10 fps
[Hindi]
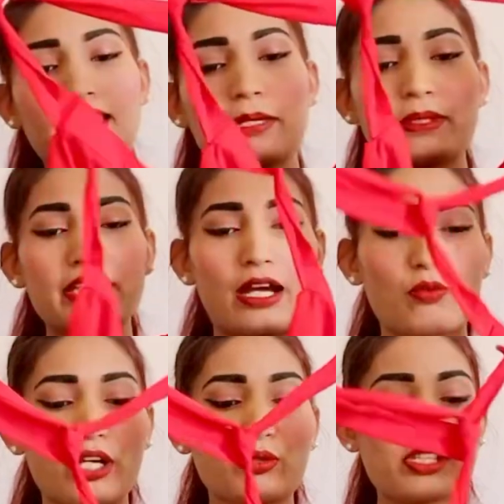के लिए भी दिया
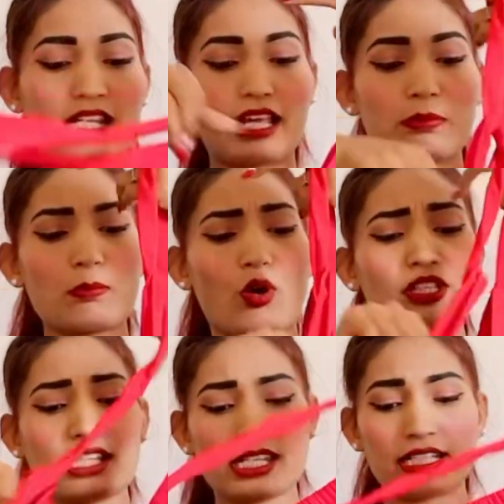हुआ है तो स्टाइल भी
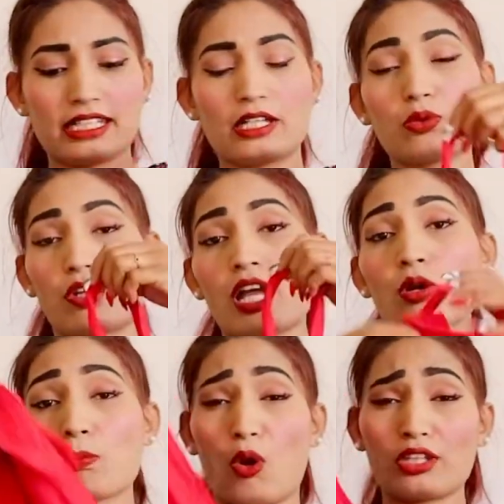बहुत अच्छा क्रिएट हो रहा है
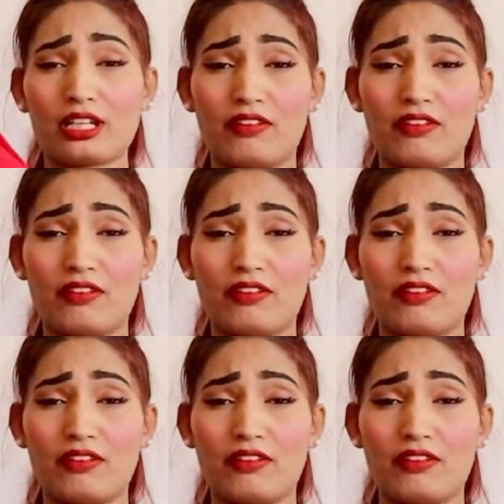और बहुत